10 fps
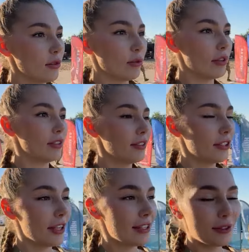О,
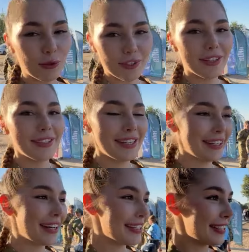сейчас тут
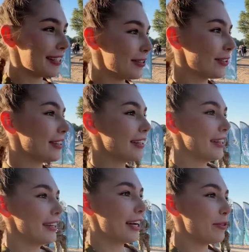делегация идет
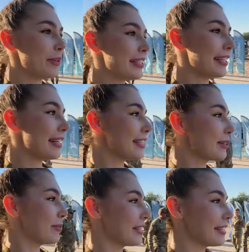
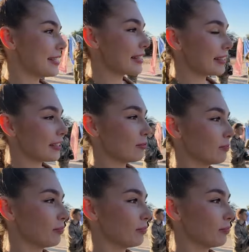администрации президента.